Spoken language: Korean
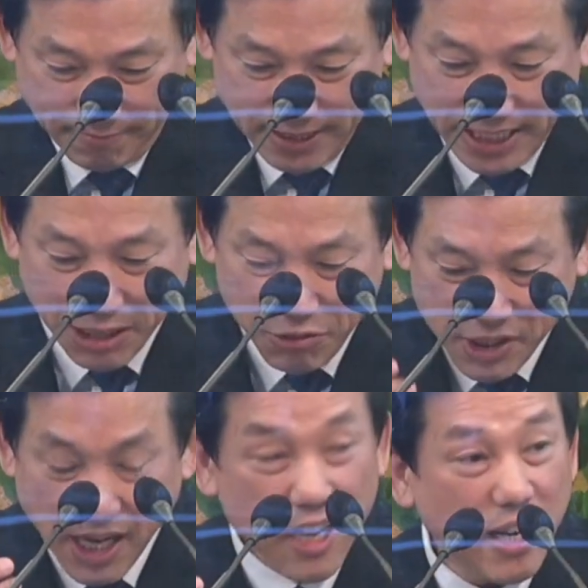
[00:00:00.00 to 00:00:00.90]

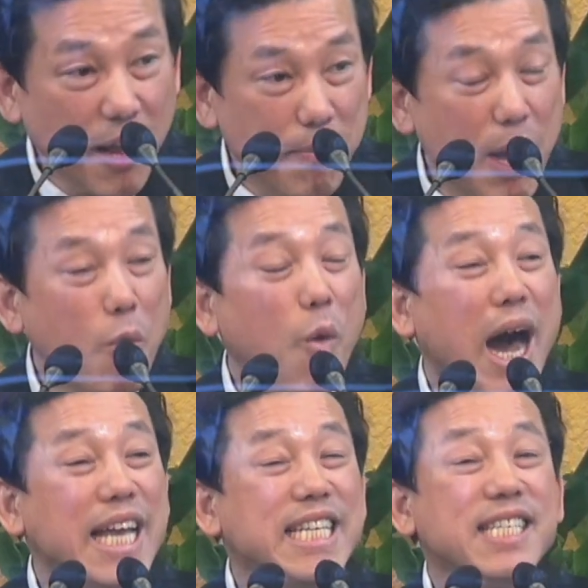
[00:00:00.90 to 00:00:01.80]
예루살렘에
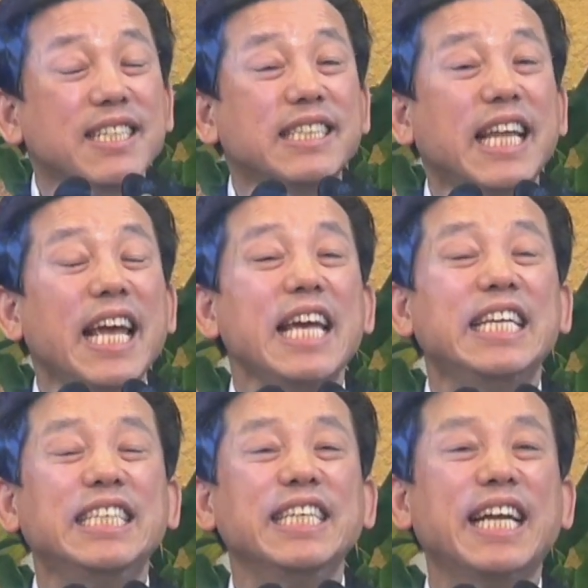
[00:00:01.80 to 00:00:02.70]
와 있을 때
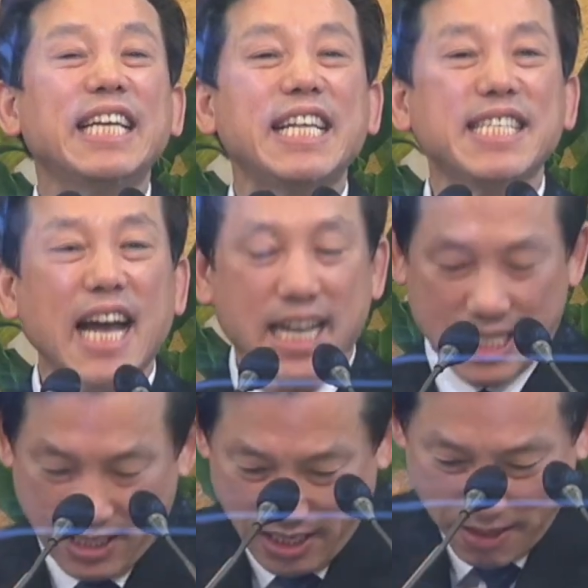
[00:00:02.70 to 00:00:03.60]
일어난 한
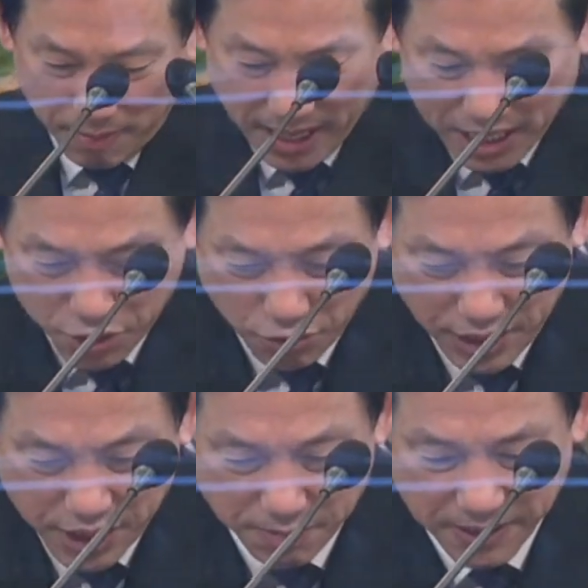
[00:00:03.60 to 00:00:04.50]
사건을 말해주고
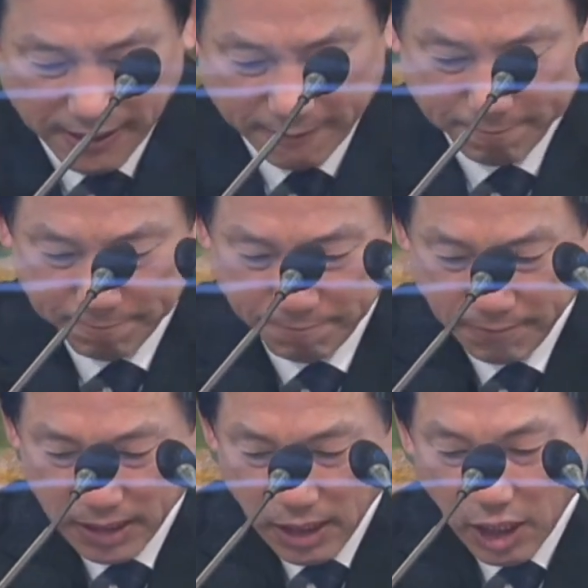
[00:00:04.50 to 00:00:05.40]
있습니다.
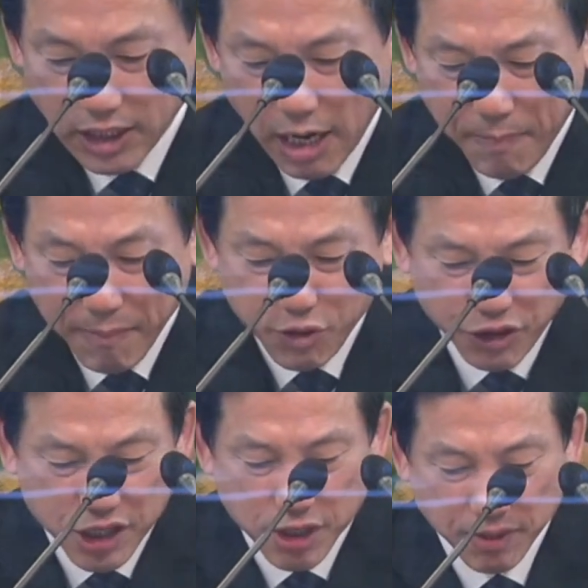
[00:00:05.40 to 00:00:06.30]
어느 날
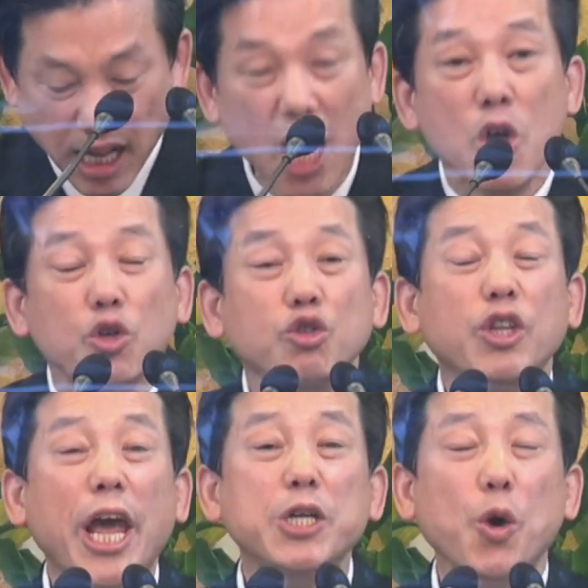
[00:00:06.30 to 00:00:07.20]
밤중이었습니다.
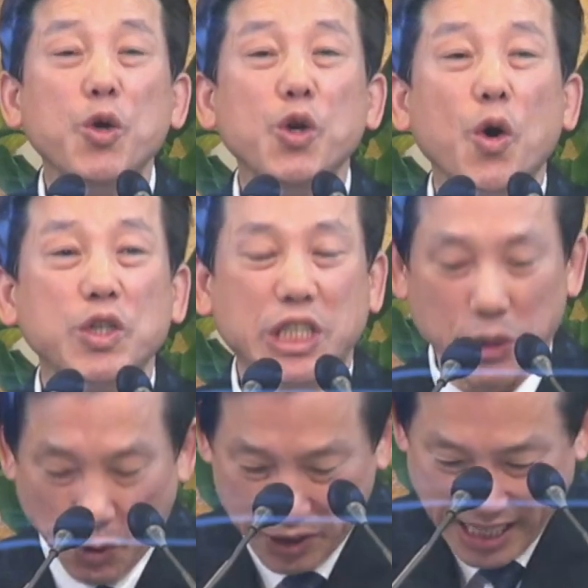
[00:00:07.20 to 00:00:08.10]
유대 종교
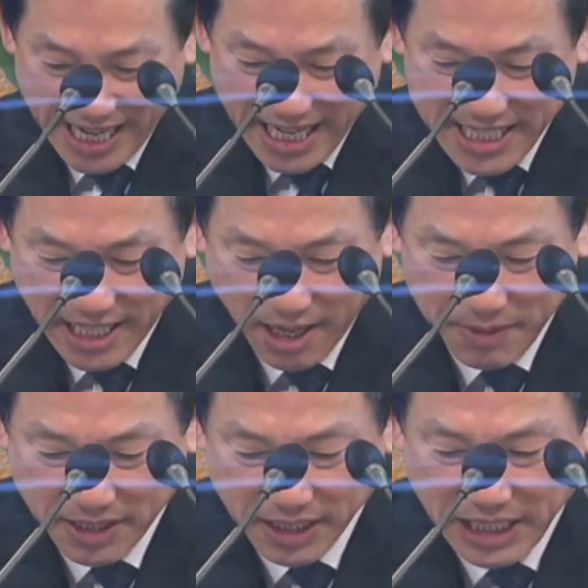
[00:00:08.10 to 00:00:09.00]
지도자의 한
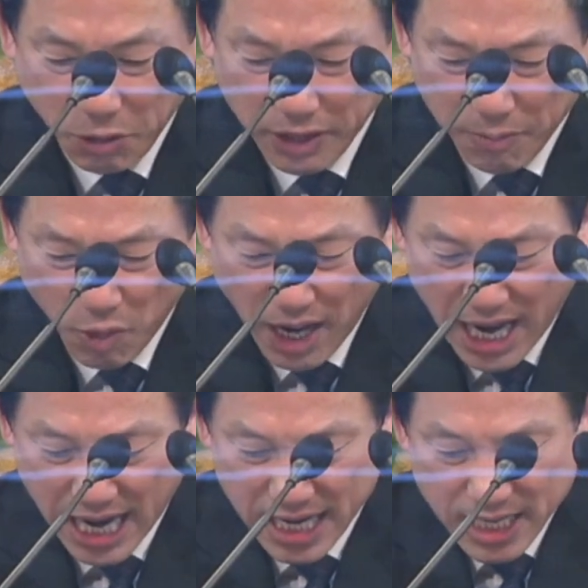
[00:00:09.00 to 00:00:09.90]
사람이었던
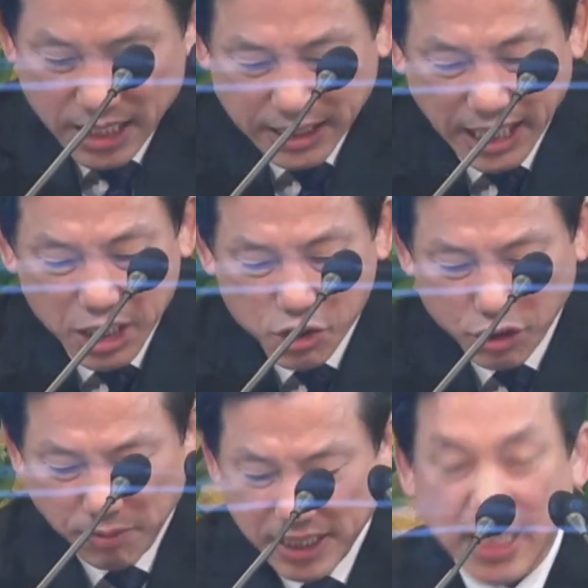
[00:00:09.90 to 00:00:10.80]
니고데모가
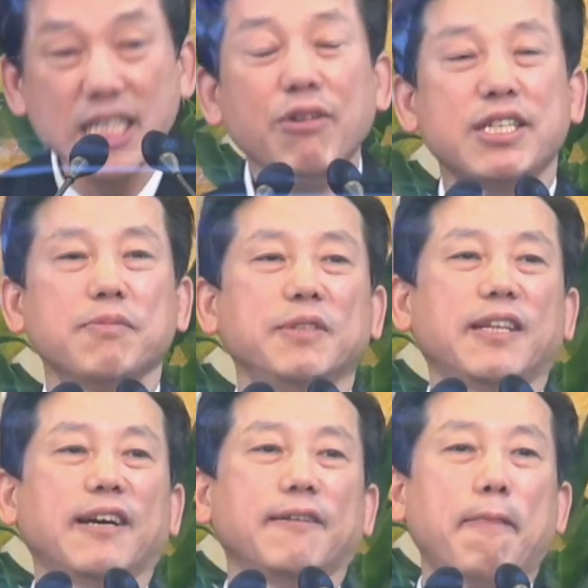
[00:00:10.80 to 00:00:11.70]
예수님을
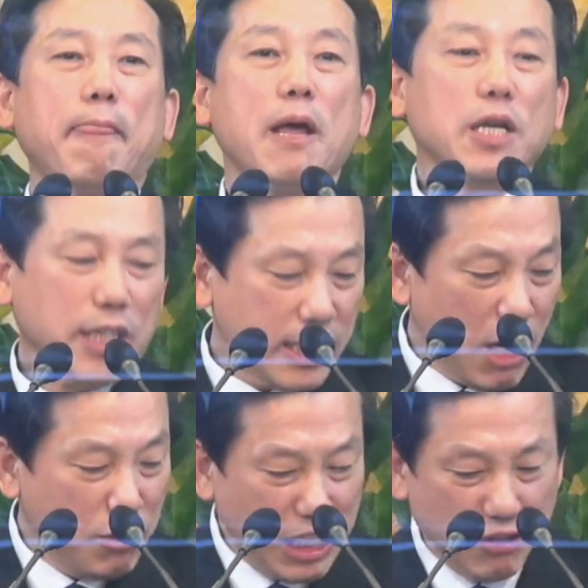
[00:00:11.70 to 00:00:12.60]
찾아왔습니다.
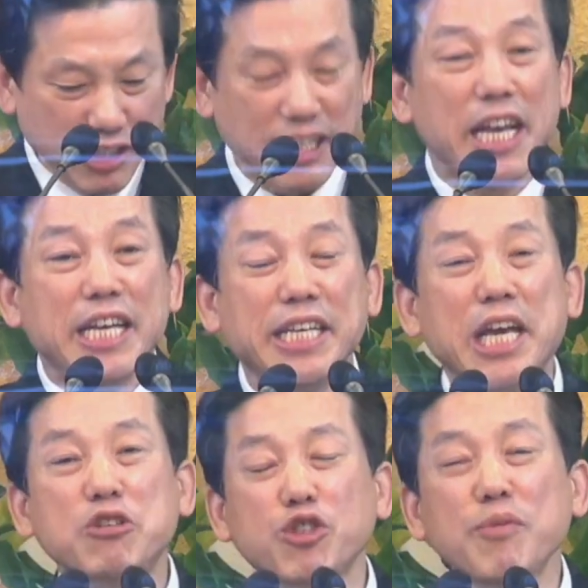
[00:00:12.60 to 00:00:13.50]
찾아온 이유는
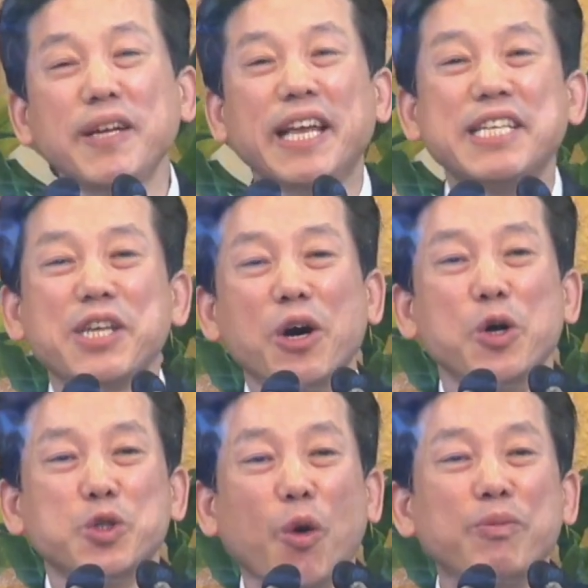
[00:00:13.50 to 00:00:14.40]
예수님에
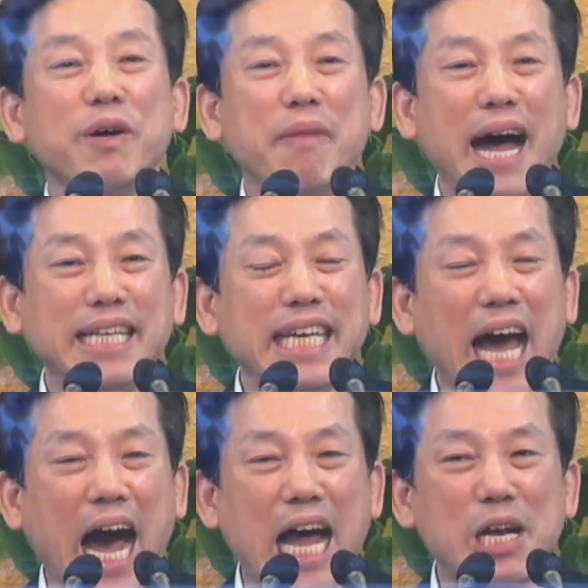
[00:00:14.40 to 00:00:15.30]
대해서 좀 더 많이
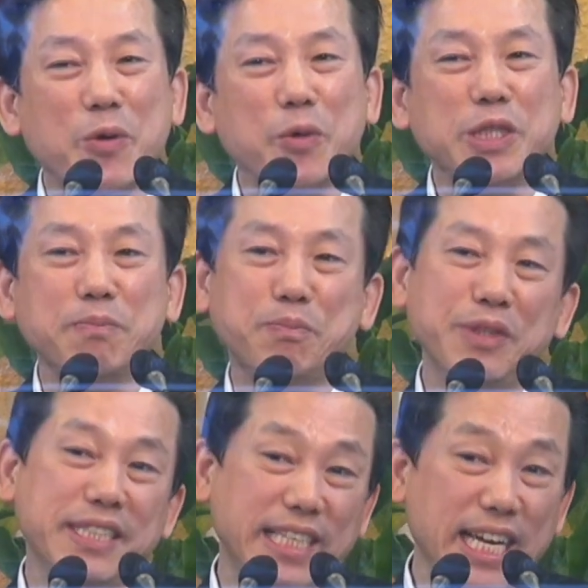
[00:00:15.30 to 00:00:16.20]
알고
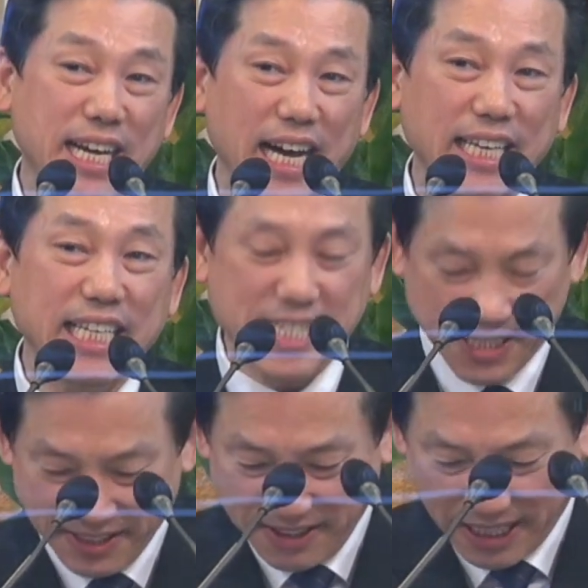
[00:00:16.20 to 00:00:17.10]
싶은 생각이
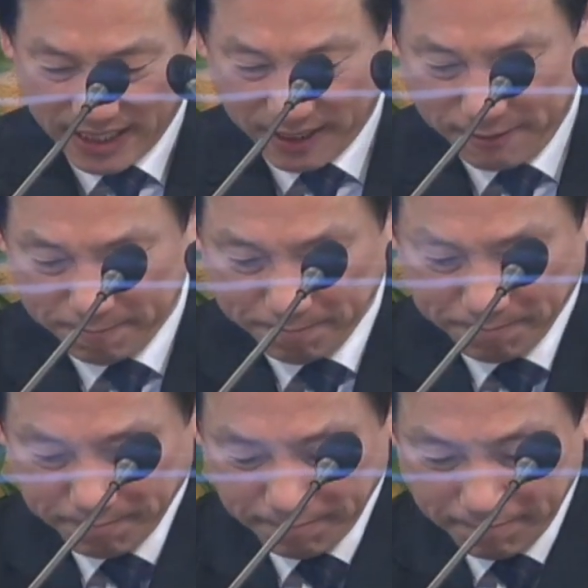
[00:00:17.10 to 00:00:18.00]
있었던 것 같아요.
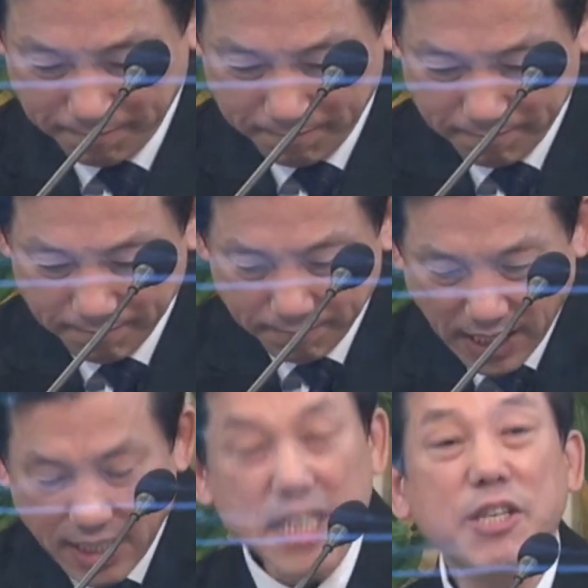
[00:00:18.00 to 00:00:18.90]

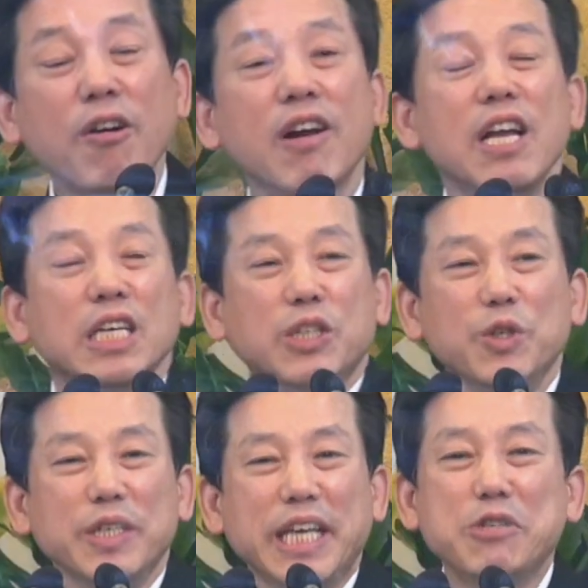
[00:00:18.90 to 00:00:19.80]
그래서
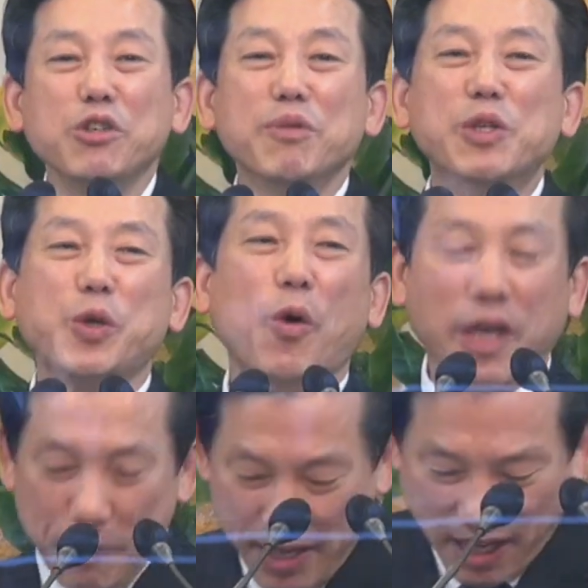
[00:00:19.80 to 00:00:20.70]
그 예수님을 좋게
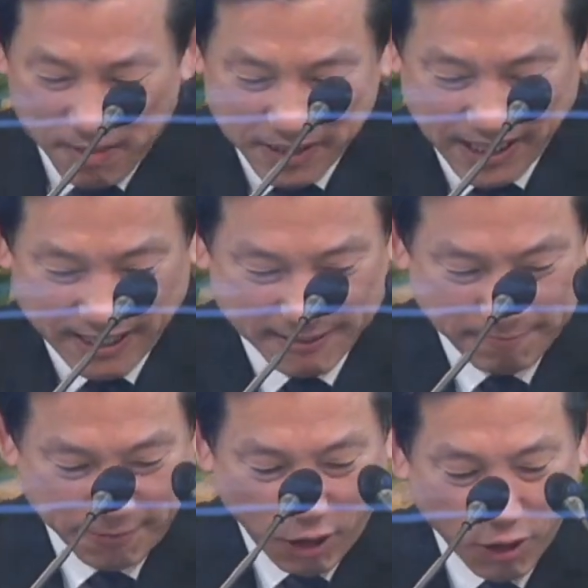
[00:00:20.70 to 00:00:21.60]
평가합니다.
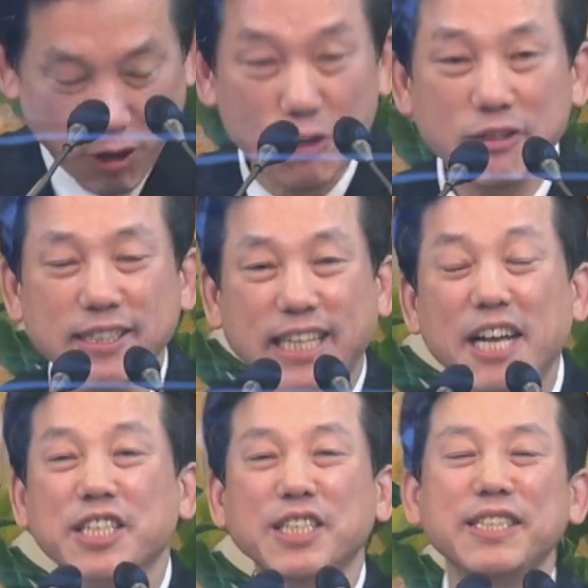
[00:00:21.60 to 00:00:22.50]
어,
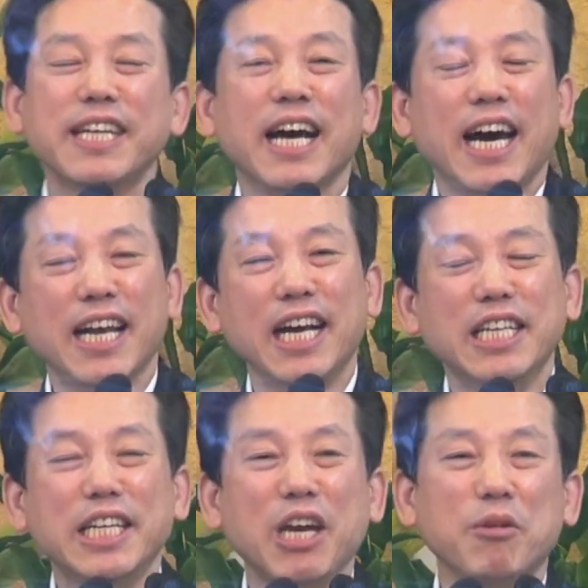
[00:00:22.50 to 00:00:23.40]
당신은
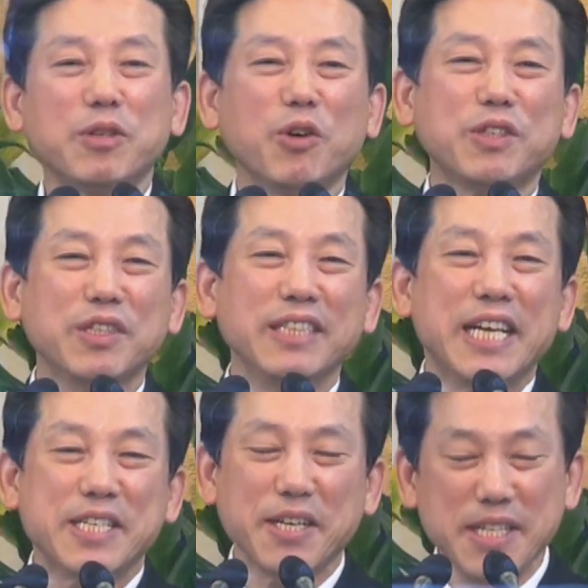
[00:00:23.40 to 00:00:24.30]
하나님께로부터 어떤
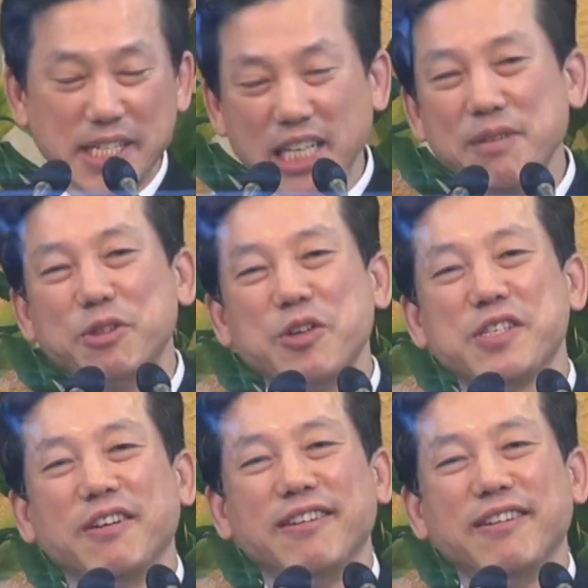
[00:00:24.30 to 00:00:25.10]
선생님으로서,